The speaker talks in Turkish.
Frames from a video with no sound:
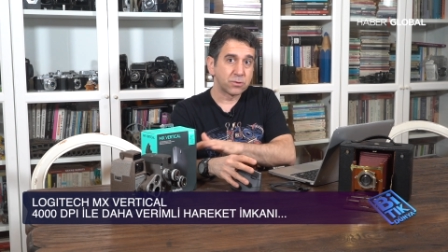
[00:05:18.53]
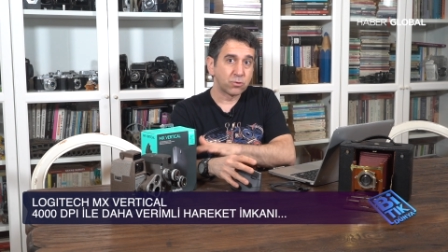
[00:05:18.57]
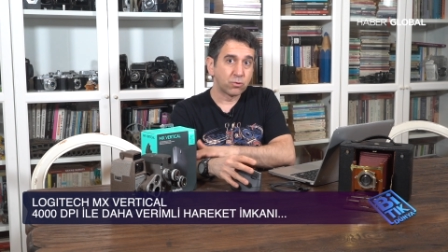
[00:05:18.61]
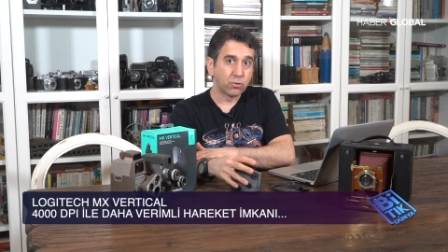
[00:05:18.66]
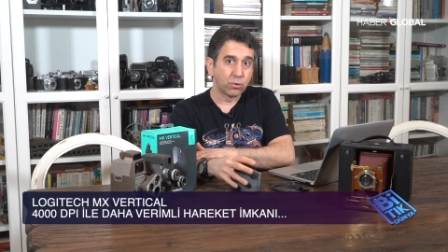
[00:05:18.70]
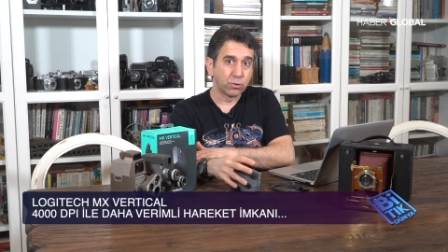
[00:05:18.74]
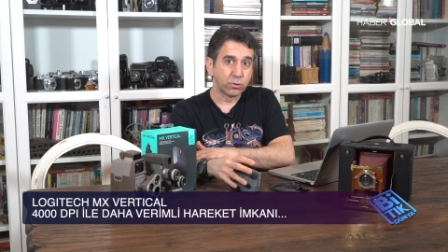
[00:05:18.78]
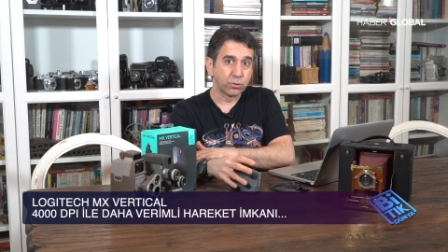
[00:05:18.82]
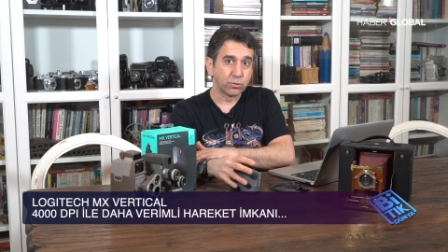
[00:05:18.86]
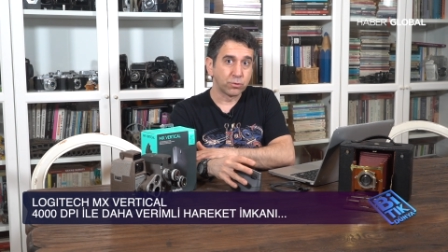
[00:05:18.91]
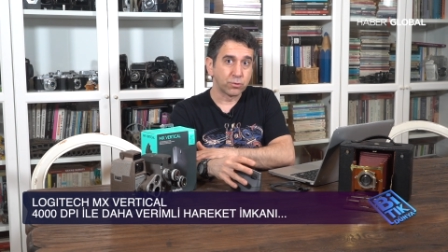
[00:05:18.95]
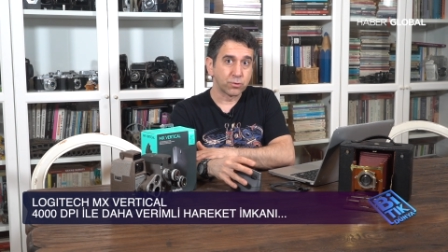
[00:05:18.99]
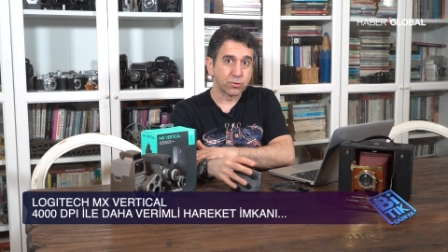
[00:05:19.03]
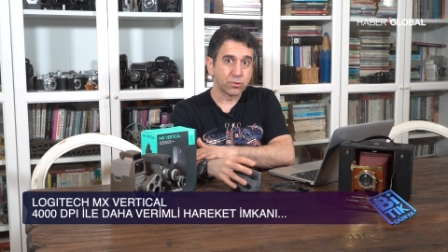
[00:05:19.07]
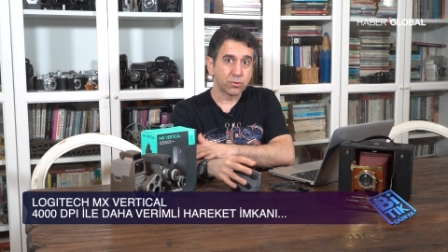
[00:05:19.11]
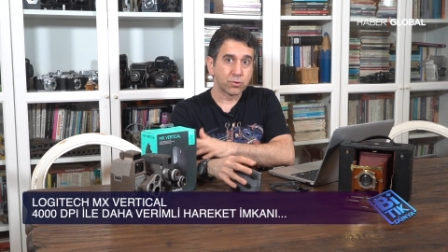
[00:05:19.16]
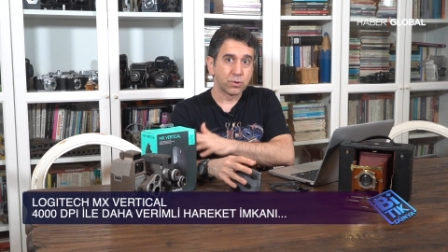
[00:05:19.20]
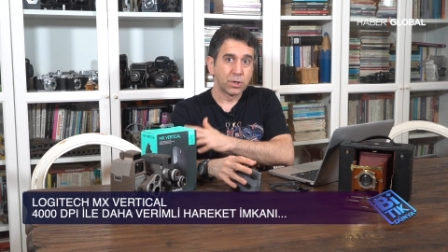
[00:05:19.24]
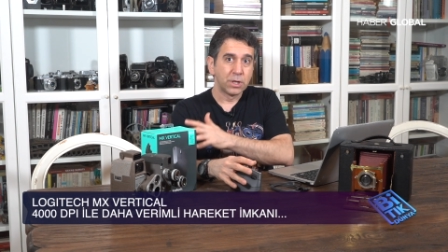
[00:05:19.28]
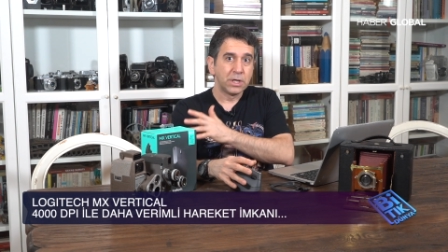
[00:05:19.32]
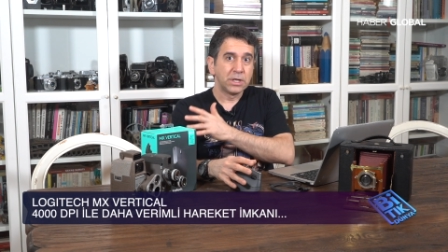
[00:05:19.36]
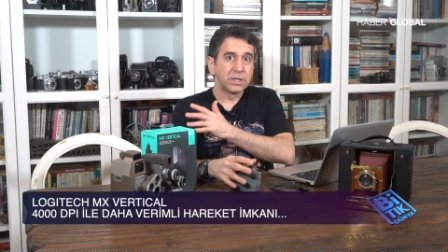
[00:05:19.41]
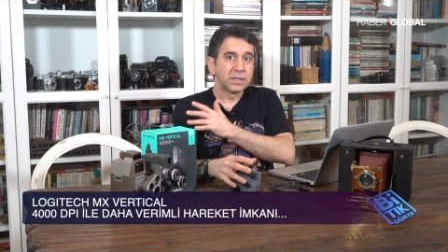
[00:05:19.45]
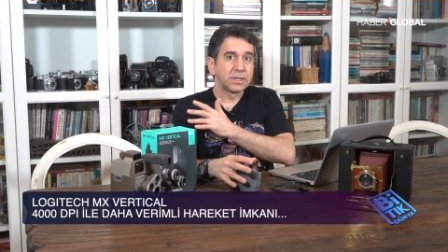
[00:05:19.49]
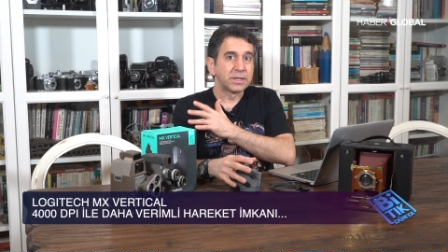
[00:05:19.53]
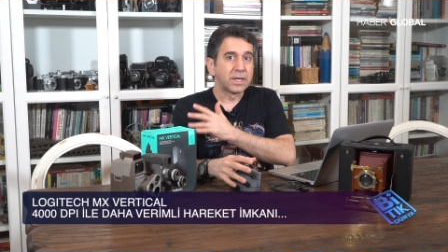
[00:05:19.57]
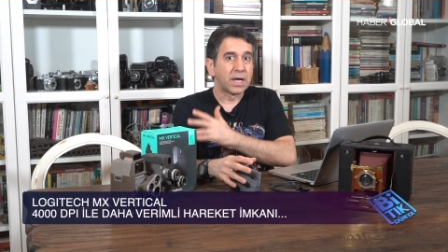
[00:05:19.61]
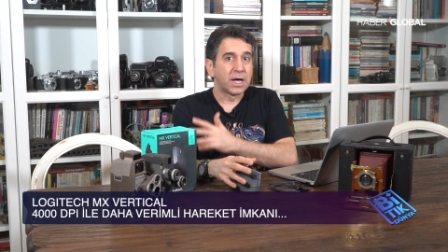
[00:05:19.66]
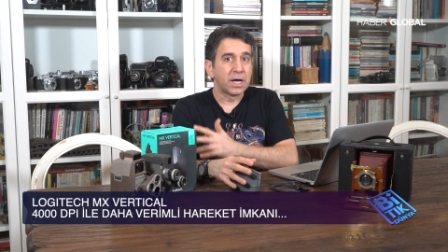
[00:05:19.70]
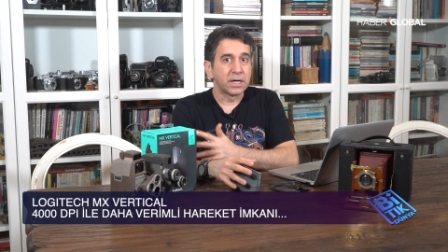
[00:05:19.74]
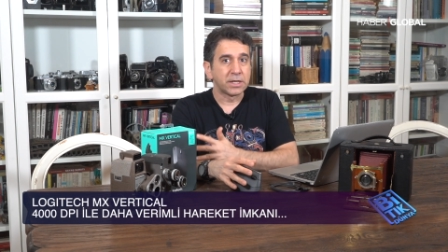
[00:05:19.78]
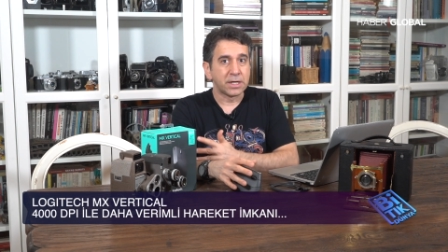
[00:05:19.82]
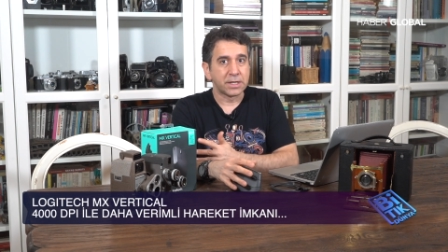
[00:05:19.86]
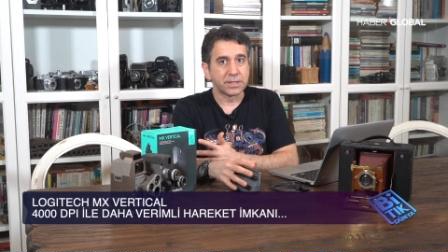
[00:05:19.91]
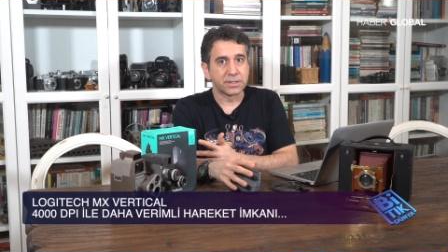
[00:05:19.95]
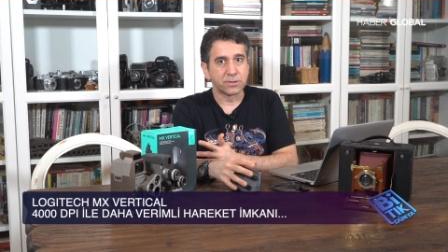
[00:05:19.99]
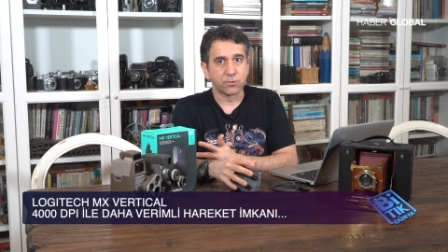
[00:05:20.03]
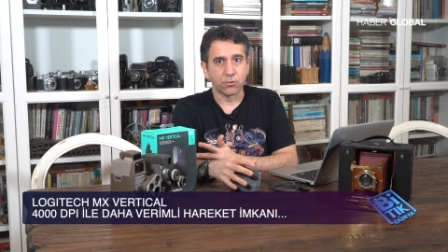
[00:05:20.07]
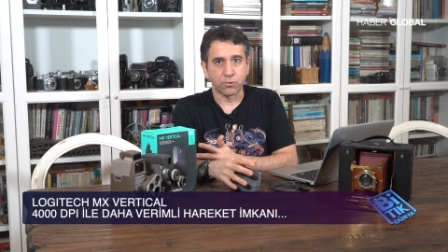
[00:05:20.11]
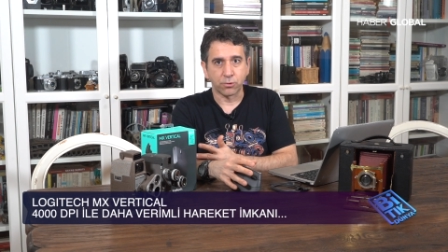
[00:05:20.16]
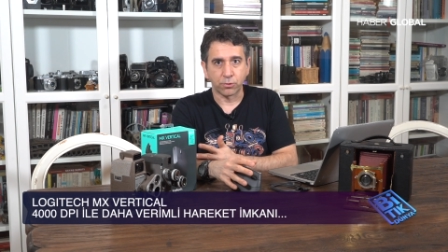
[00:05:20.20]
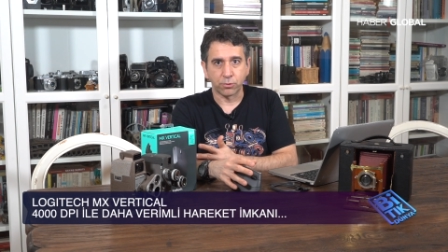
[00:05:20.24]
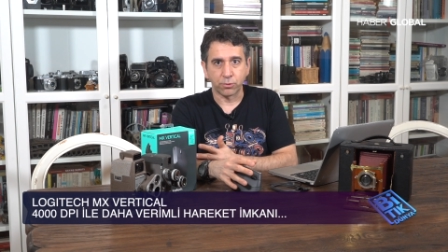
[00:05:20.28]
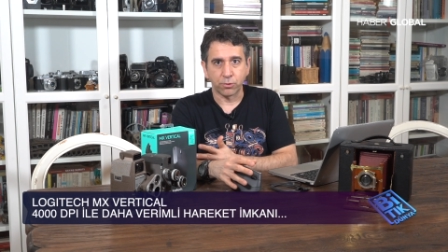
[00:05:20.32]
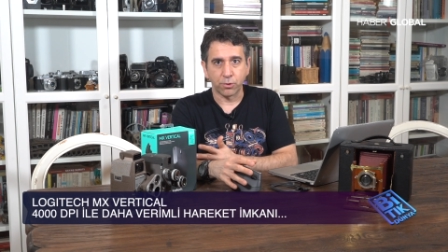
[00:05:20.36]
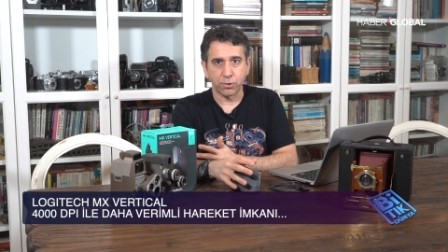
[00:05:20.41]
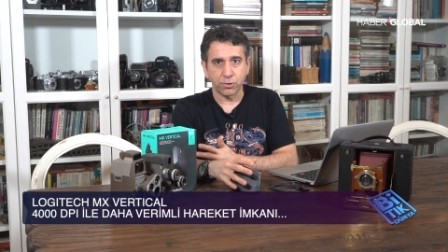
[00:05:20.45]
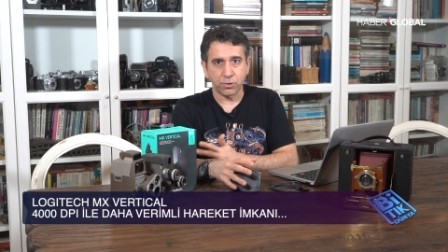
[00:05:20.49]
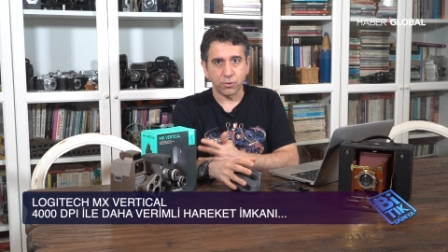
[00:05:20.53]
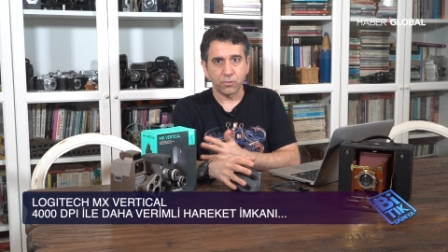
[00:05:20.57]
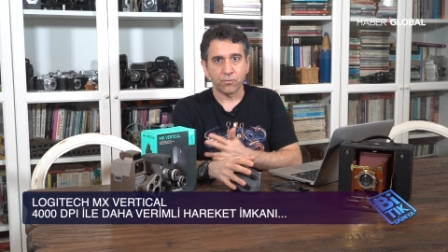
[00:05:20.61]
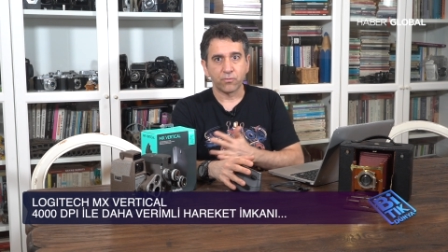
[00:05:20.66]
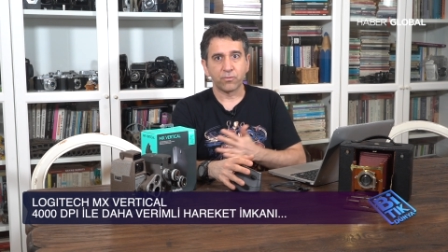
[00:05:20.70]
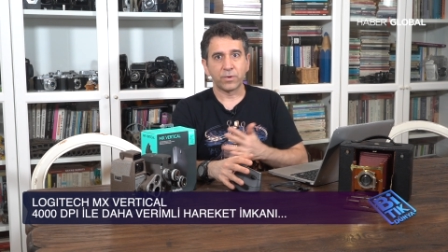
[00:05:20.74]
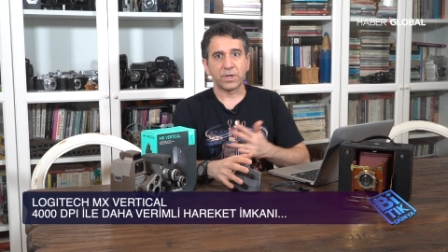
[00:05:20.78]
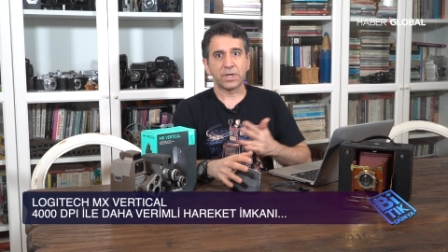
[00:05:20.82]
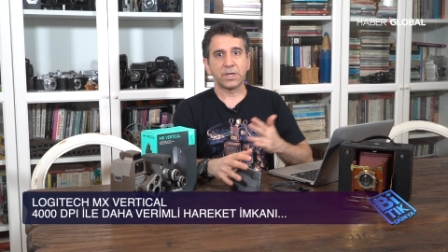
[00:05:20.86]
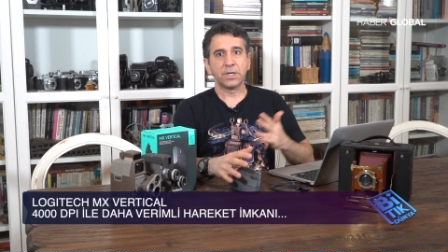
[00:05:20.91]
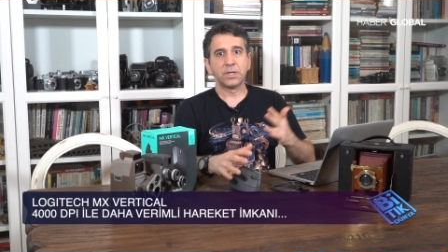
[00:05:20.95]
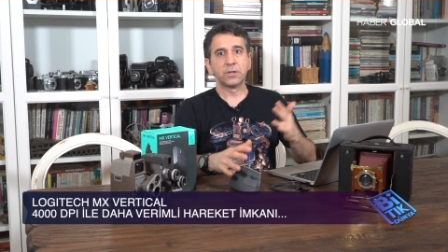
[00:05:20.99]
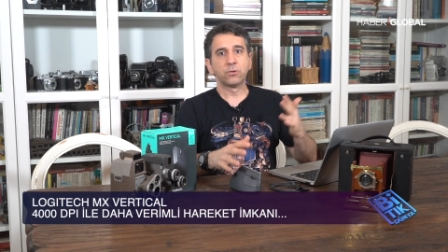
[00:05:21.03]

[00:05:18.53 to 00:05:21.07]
kolunuz, daha az yoruluyor ve